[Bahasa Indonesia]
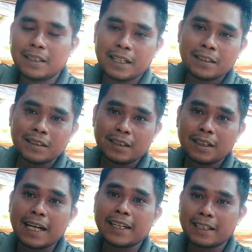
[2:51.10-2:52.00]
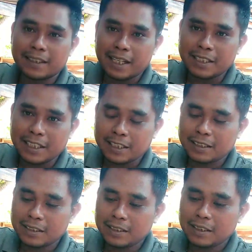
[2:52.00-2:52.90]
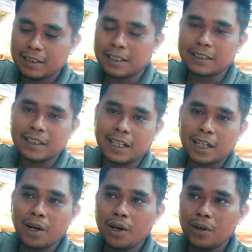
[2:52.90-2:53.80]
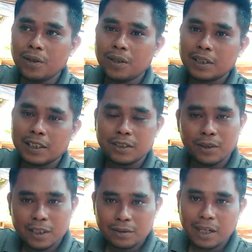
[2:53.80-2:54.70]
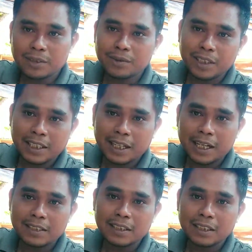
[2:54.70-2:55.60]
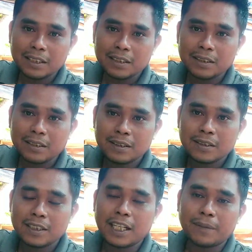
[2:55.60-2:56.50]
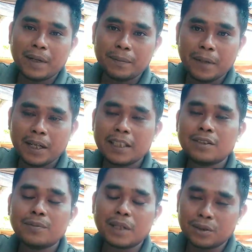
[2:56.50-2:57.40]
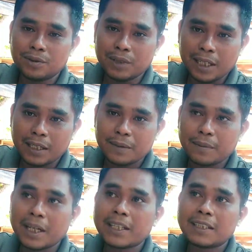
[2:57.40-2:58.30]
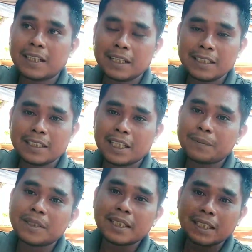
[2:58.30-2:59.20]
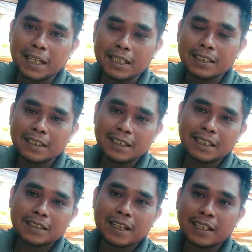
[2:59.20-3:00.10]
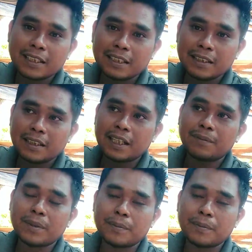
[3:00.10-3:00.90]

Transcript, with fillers: dan ada getahnya nah jikalau hijauan itu langsung kita kasih tidak apa-apa itu bagus juga melainkan kita mencegah kelinci kita sakit dari